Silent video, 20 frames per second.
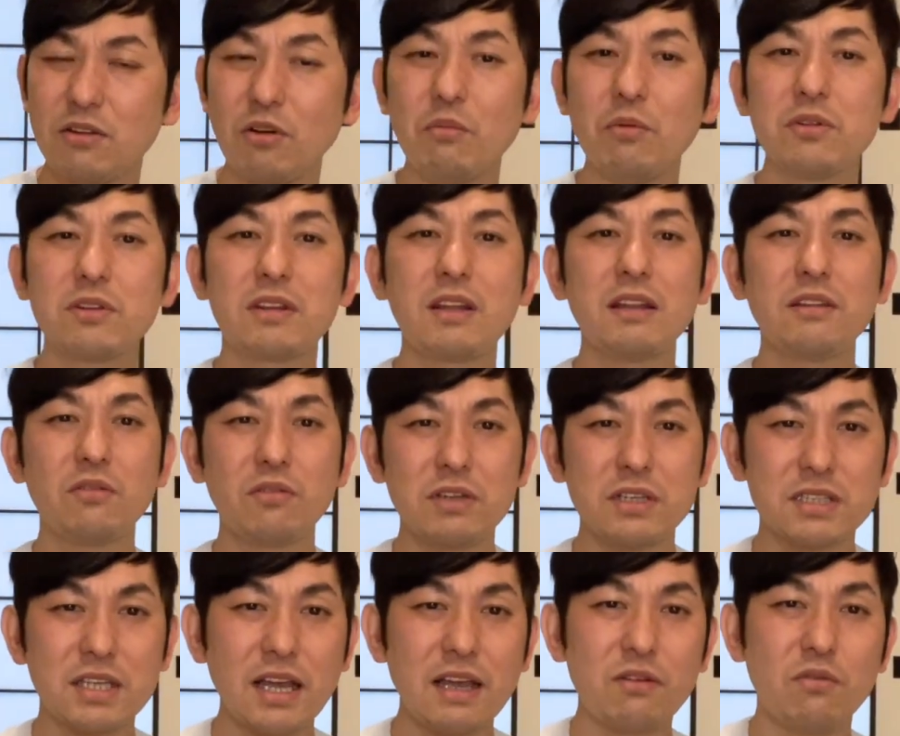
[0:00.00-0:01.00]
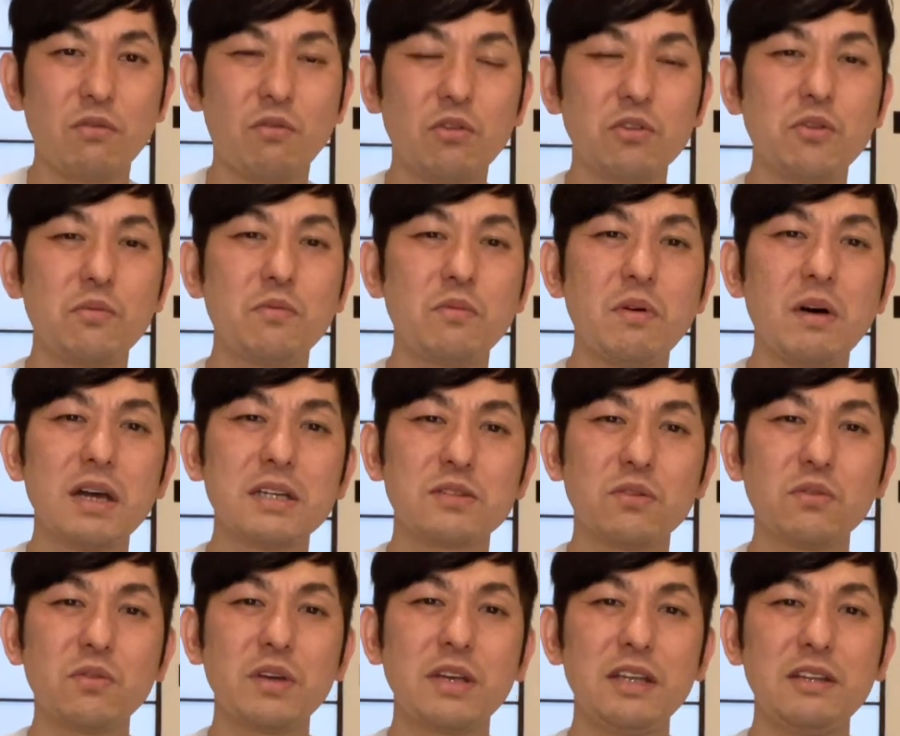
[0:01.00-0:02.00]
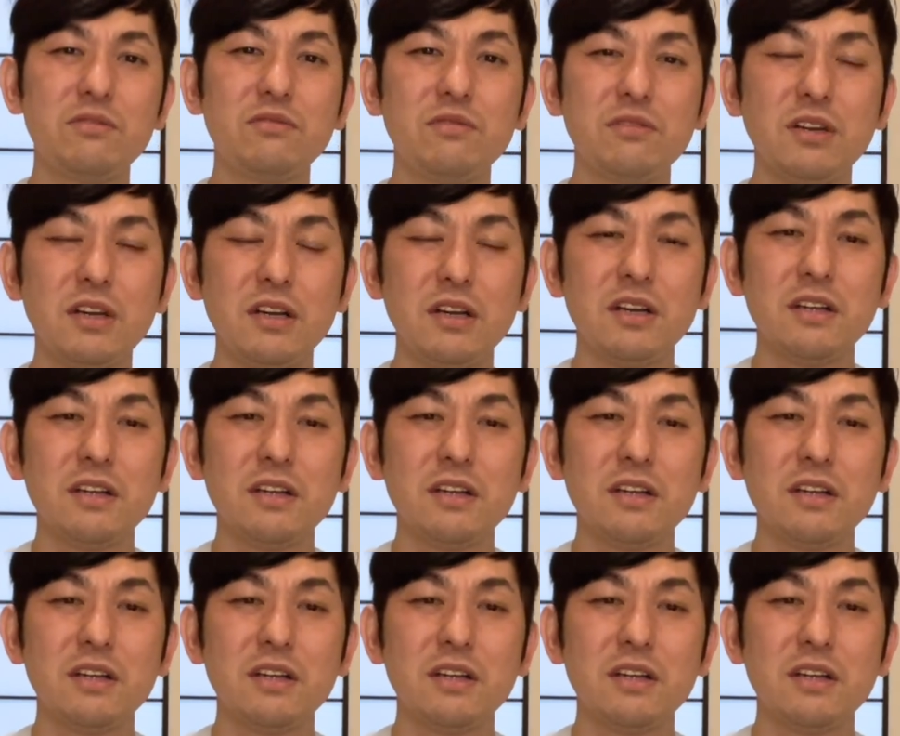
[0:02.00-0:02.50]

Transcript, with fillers: て思ってんのに、最後子供はその犬、